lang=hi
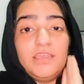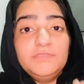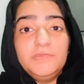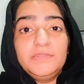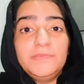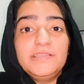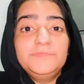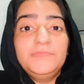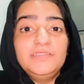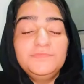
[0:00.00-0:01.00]
so, गैस मैं
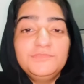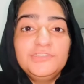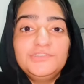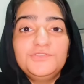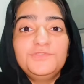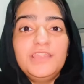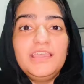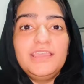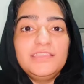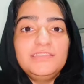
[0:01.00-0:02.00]
नमाज़ पढ़ी थी मुझे शोर
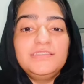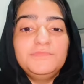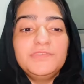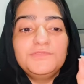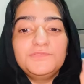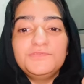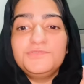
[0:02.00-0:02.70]
आया किचन में को कुछ